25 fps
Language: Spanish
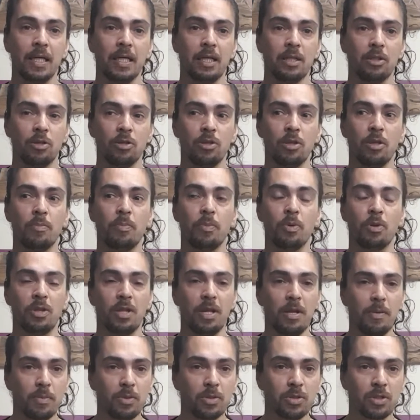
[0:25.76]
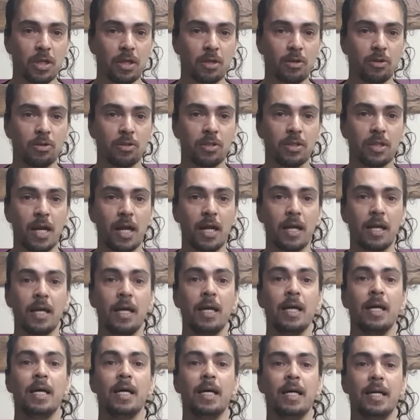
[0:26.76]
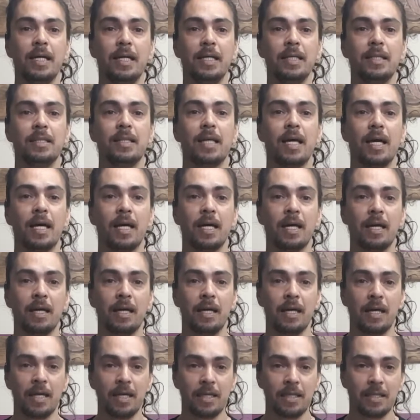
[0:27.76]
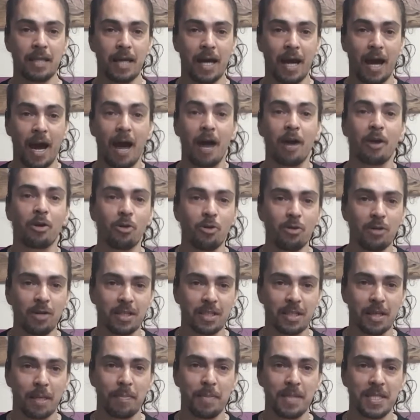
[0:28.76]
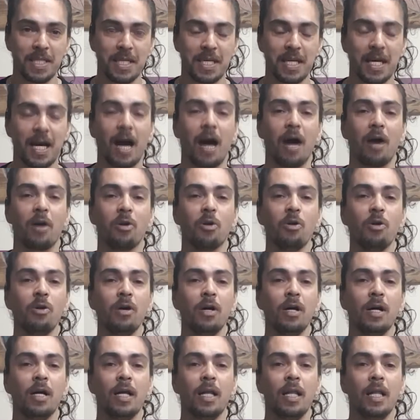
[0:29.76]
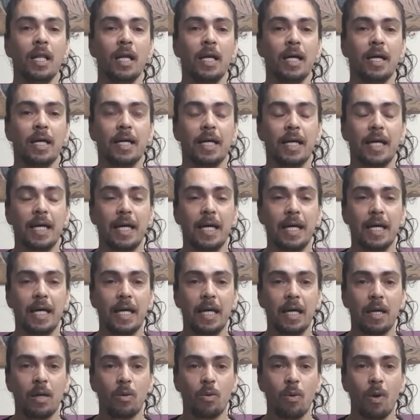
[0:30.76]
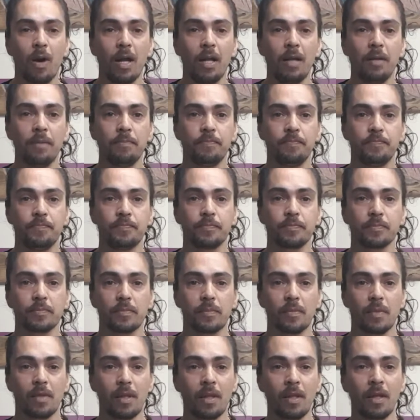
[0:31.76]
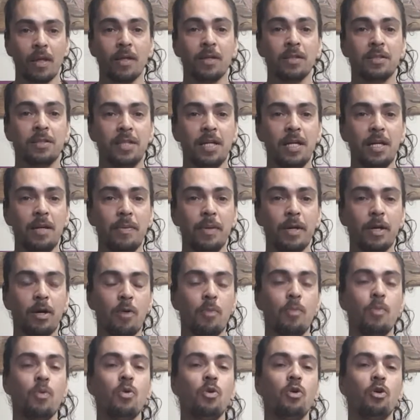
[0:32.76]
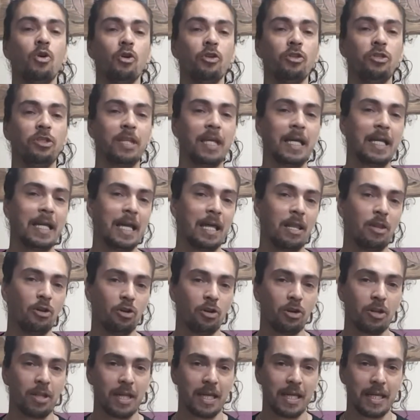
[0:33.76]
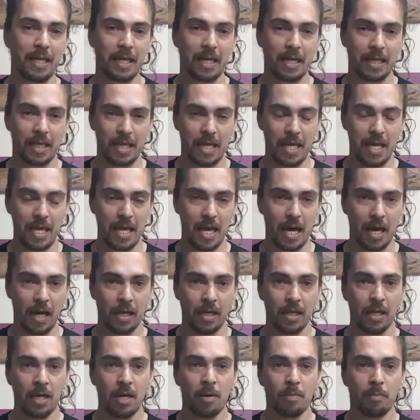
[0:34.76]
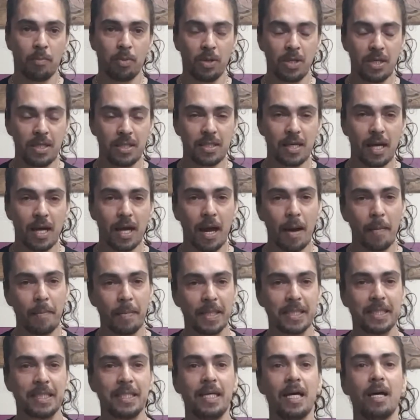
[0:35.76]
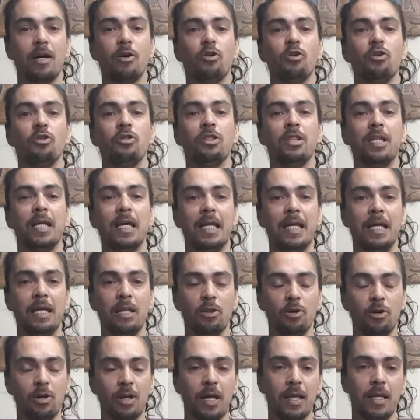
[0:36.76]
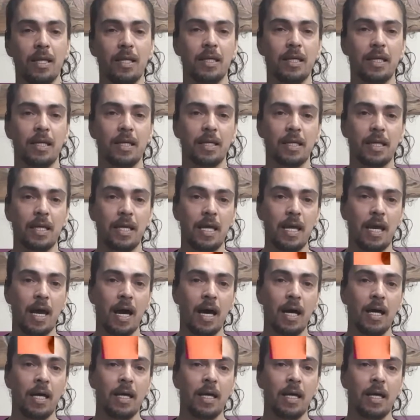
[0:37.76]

donde podremos encontrar eh, este, jarrón, esta especie de jarrón, el cual sirve como un contenedor de energía. Por esa capacidad contenedora de energía